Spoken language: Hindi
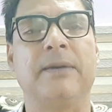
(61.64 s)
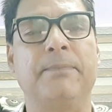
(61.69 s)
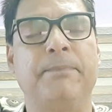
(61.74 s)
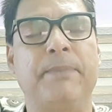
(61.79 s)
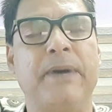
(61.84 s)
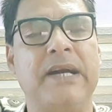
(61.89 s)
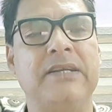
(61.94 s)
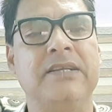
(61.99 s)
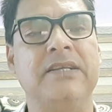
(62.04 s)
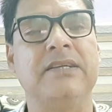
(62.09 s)

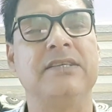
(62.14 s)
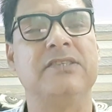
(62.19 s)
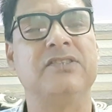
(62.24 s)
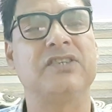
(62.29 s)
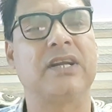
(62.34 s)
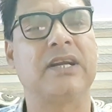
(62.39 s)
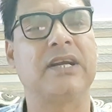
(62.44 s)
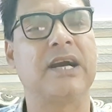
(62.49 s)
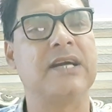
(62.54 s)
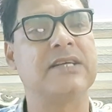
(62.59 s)
पार्टी की
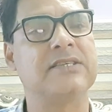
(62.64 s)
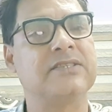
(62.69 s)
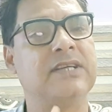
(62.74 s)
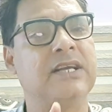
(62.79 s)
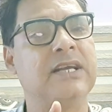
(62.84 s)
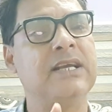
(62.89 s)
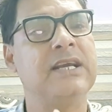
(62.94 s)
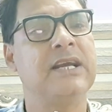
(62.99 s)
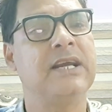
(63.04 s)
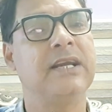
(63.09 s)
सरकार
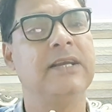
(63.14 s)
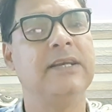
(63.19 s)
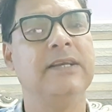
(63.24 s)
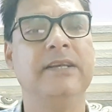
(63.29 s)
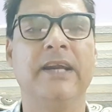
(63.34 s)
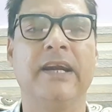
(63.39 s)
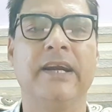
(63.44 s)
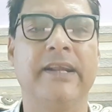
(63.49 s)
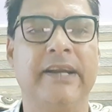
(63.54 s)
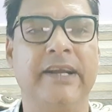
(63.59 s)
से
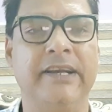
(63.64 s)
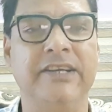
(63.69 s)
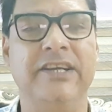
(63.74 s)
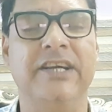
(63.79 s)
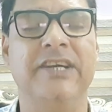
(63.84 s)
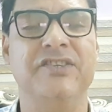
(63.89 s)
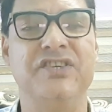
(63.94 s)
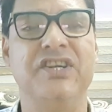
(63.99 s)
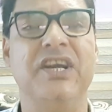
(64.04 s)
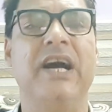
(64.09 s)
लड़ रही
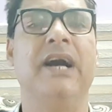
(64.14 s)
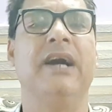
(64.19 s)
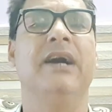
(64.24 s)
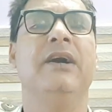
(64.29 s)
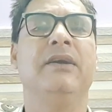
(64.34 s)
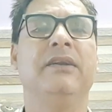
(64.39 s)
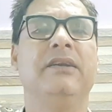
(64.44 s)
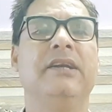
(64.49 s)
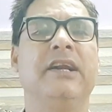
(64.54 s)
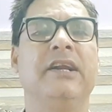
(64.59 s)
है जी हाँ
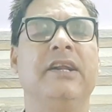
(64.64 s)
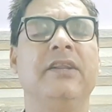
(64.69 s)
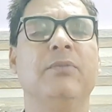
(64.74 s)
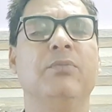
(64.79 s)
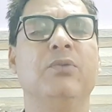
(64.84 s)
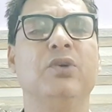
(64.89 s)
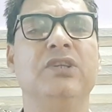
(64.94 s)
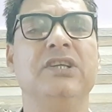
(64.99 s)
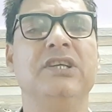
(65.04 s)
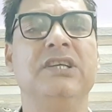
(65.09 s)
नरेंद्र
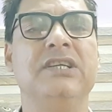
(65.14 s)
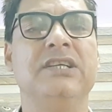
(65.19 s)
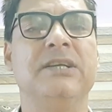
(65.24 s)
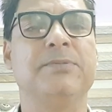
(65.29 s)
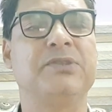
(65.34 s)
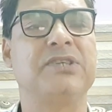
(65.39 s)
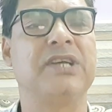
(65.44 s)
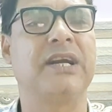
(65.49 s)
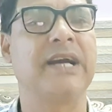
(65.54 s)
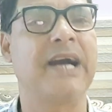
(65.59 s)
मोदी की जब
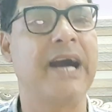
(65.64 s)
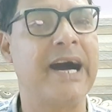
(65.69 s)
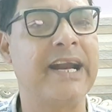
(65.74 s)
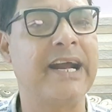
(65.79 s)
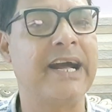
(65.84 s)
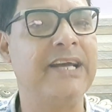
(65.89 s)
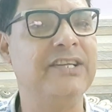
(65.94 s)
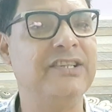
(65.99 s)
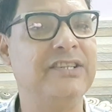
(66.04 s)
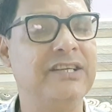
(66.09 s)
सरकार
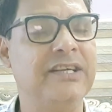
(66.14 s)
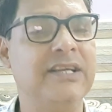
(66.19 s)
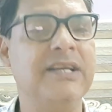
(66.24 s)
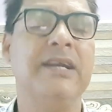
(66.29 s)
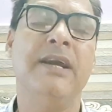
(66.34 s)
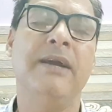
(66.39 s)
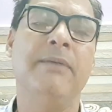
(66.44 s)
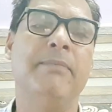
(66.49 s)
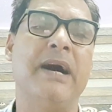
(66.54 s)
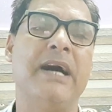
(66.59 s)
आई थी
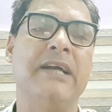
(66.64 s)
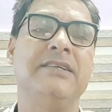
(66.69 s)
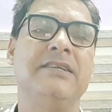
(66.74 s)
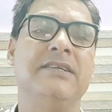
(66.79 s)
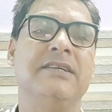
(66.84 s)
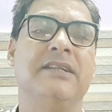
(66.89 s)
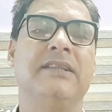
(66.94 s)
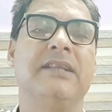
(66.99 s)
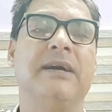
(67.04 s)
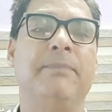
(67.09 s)
भारतीय
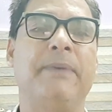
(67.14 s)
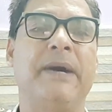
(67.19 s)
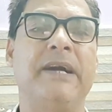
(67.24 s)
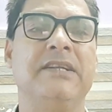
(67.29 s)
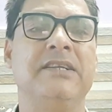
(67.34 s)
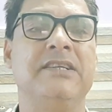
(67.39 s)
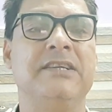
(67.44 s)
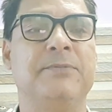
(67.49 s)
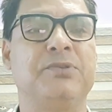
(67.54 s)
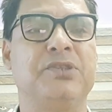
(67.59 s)
जनता
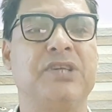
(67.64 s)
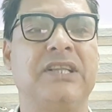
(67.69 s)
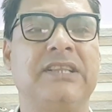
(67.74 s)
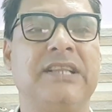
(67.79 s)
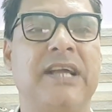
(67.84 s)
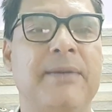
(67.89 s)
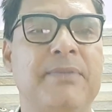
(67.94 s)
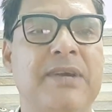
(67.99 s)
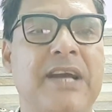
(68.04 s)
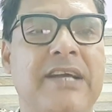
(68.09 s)
पार्टी जब
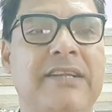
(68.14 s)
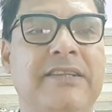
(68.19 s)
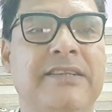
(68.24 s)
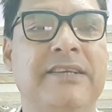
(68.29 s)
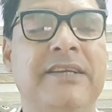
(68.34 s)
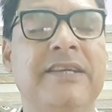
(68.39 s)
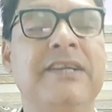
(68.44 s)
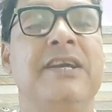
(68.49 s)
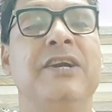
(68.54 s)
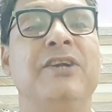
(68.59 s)
सत्ता में आई
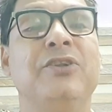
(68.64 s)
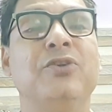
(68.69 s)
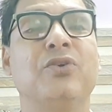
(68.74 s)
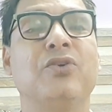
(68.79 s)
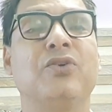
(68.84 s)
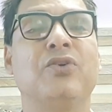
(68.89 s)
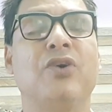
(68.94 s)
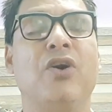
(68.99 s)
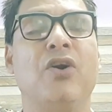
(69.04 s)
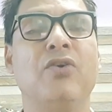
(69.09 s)
थी तो
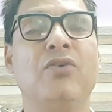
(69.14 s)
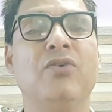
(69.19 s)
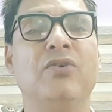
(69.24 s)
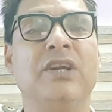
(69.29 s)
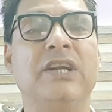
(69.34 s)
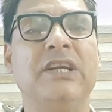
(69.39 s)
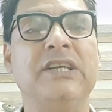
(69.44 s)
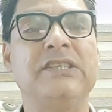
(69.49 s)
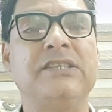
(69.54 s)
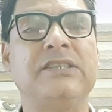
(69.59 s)

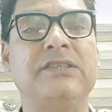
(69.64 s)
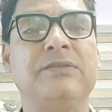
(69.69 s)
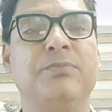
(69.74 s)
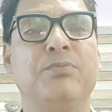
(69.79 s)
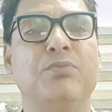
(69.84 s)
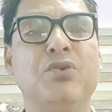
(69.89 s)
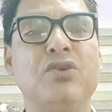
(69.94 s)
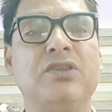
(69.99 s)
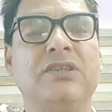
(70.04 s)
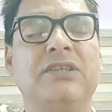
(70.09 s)
कांग्रेस मुक्त